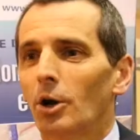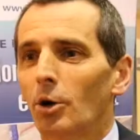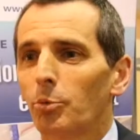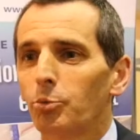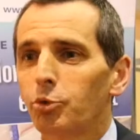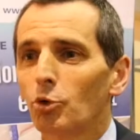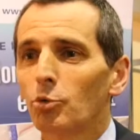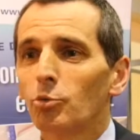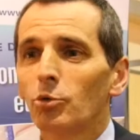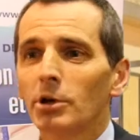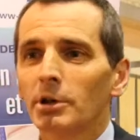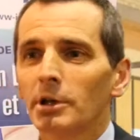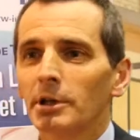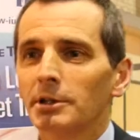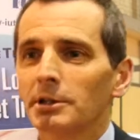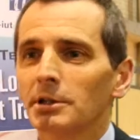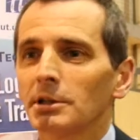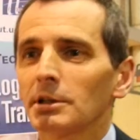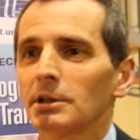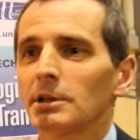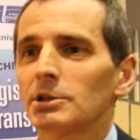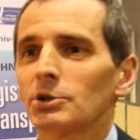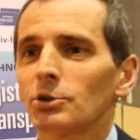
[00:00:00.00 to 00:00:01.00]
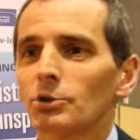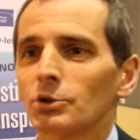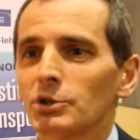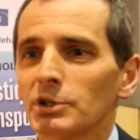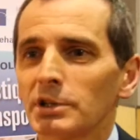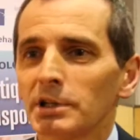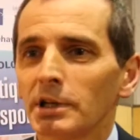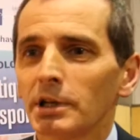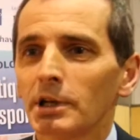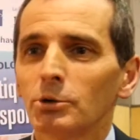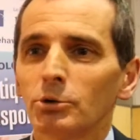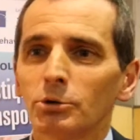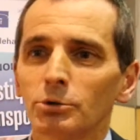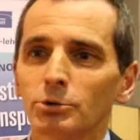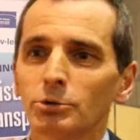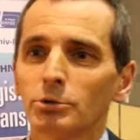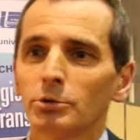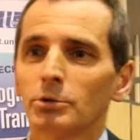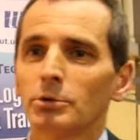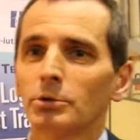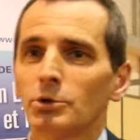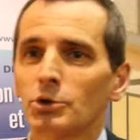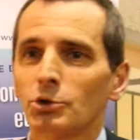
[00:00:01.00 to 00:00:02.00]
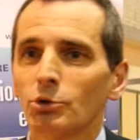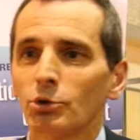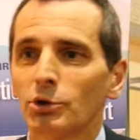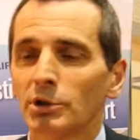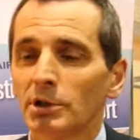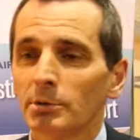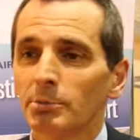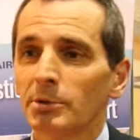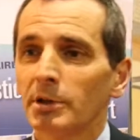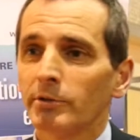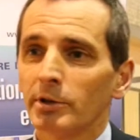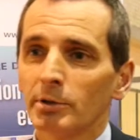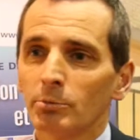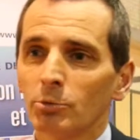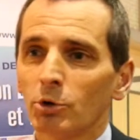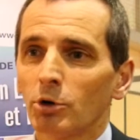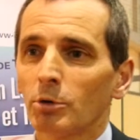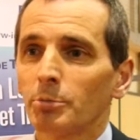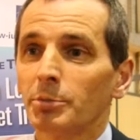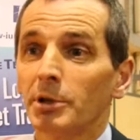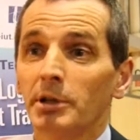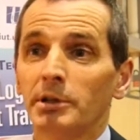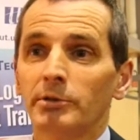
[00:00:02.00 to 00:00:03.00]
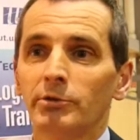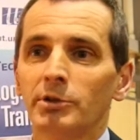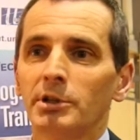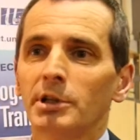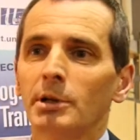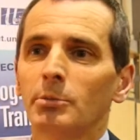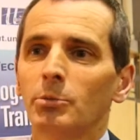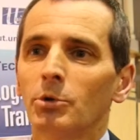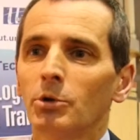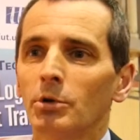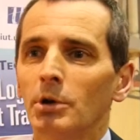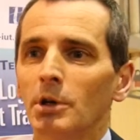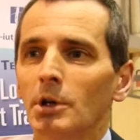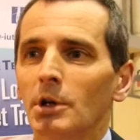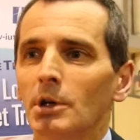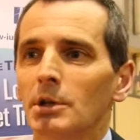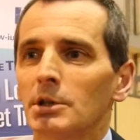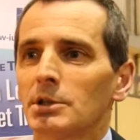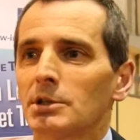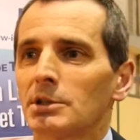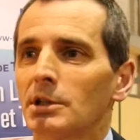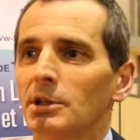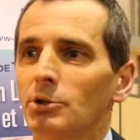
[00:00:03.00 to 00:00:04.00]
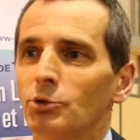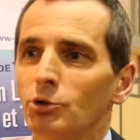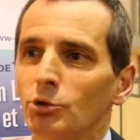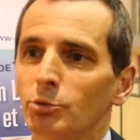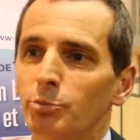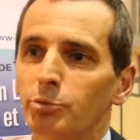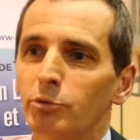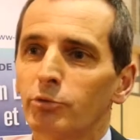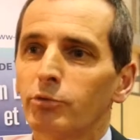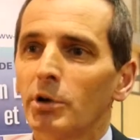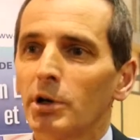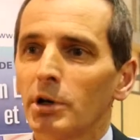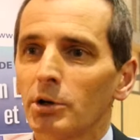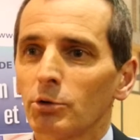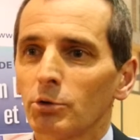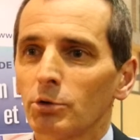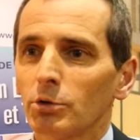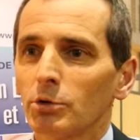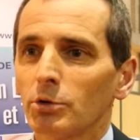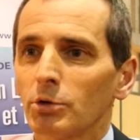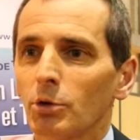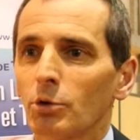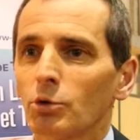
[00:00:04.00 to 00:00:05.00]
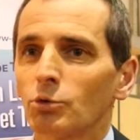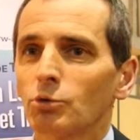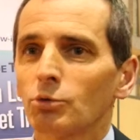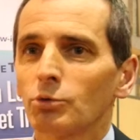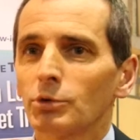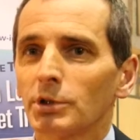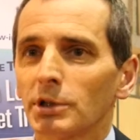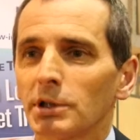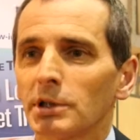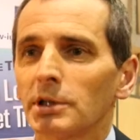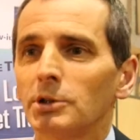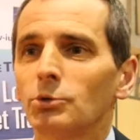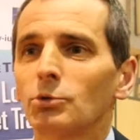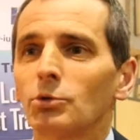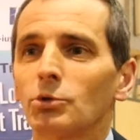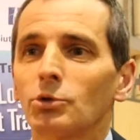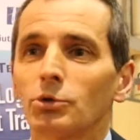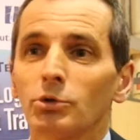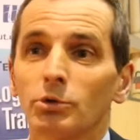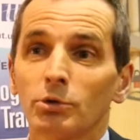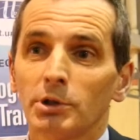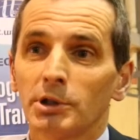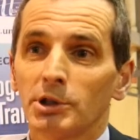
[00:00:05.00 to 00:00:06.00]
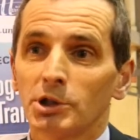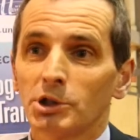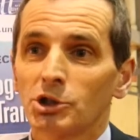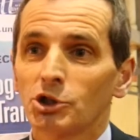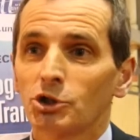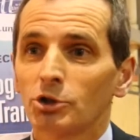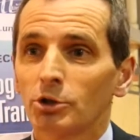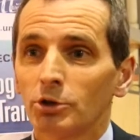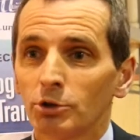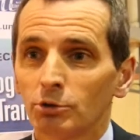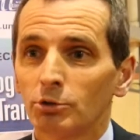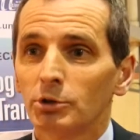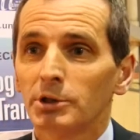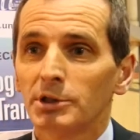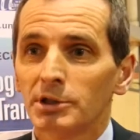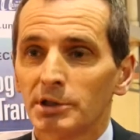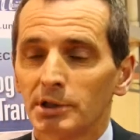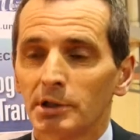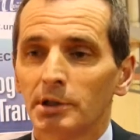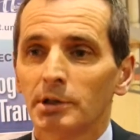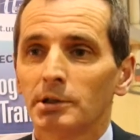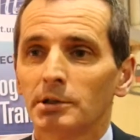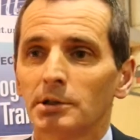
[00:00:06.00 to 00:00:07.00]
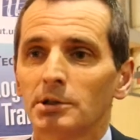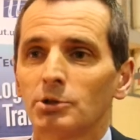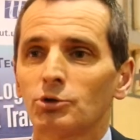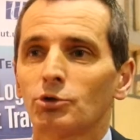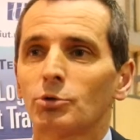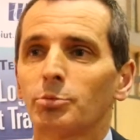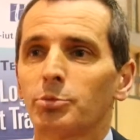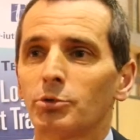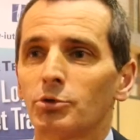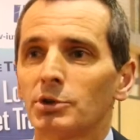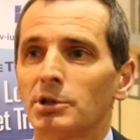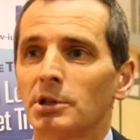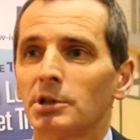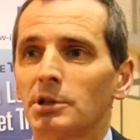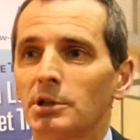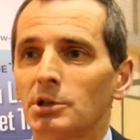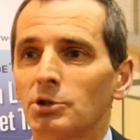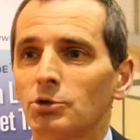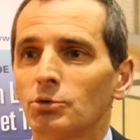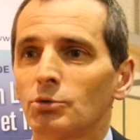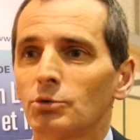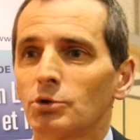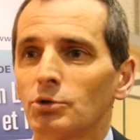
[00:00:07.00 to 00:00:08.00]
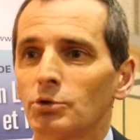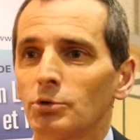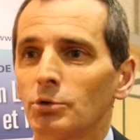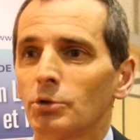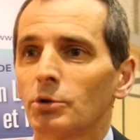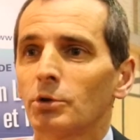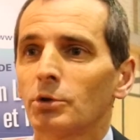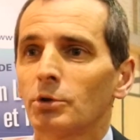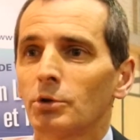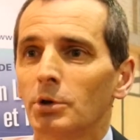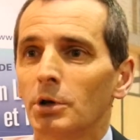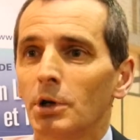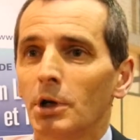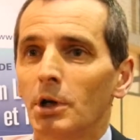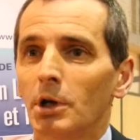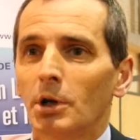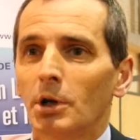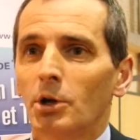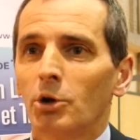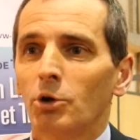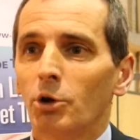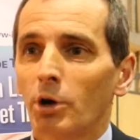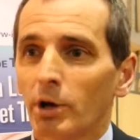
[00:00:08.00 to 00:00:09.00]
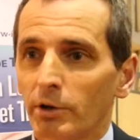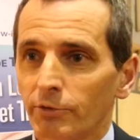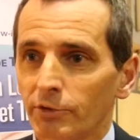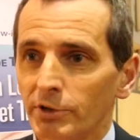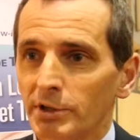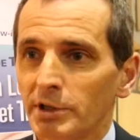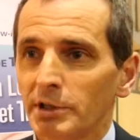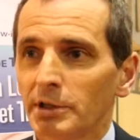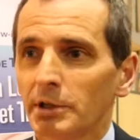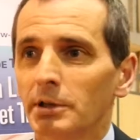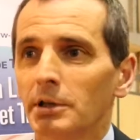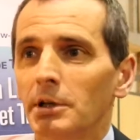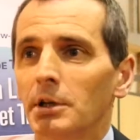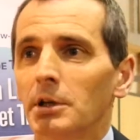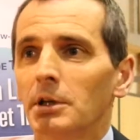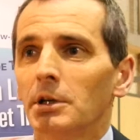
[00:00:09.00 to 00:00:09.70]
pour moi, l'intérêt essentiel de ce type d'événement, bien évidemment, c'est de pouvoir euh, rencontrer donc euh, les jeunes lycéens qui se posent des questions sur euh, leur avenir.